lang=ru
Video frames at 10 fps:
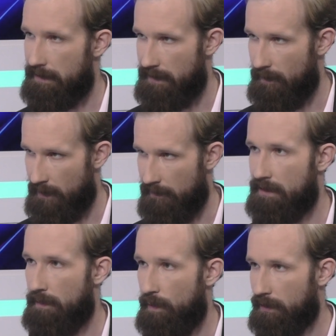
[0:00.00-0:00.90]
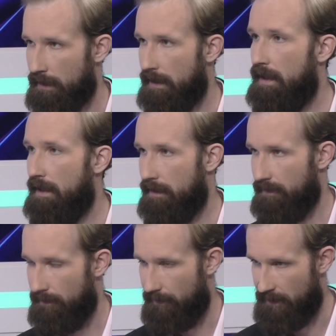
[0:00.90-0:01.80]
зимний вид спорта.
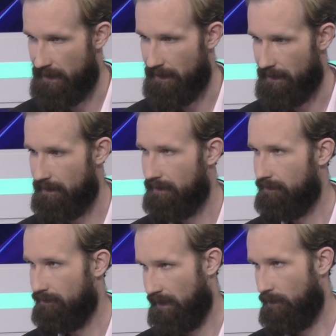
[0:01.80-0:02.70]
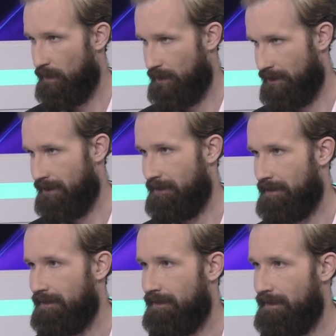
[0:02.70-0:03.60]
Всех добро
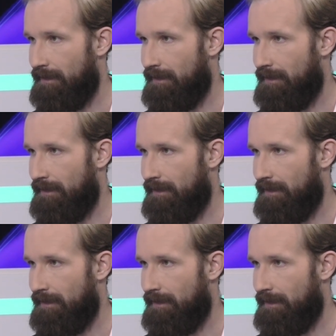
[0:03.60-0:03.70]
пожаловать. Да,